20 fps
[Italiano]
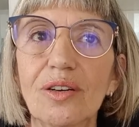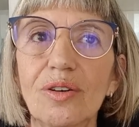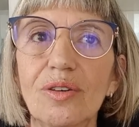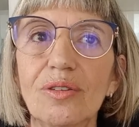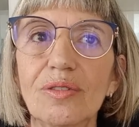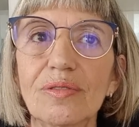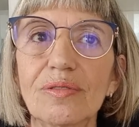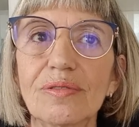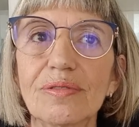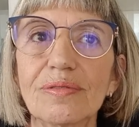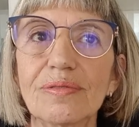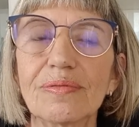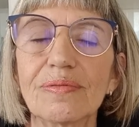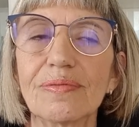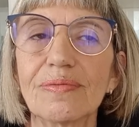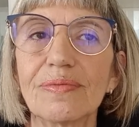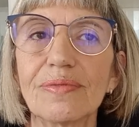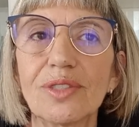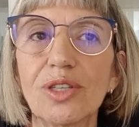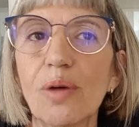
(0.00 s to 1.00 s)
con,
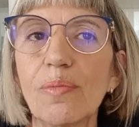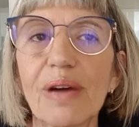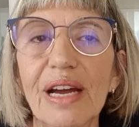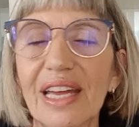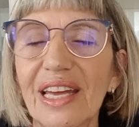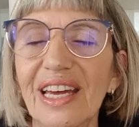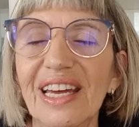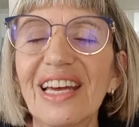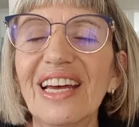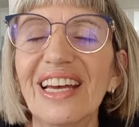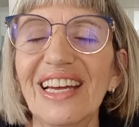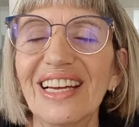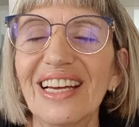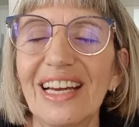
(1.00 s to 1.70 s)
insomma, che